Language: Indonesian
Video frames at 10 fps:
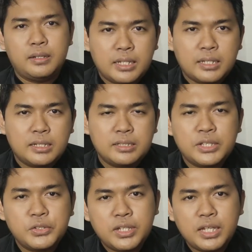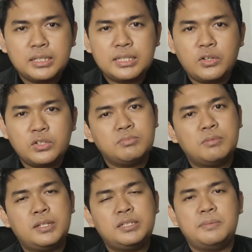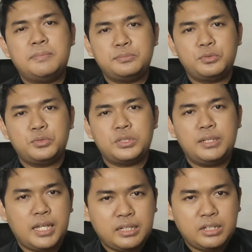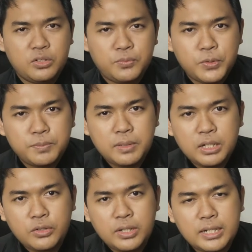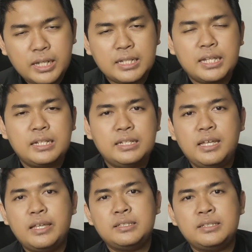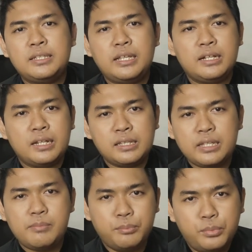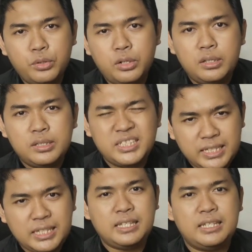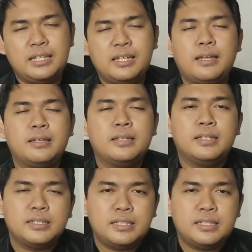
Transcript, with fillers: Selanjutnya di tahun 1989 Indofood mengeluarkan hadiah stiker timbul ciki ya. Stiker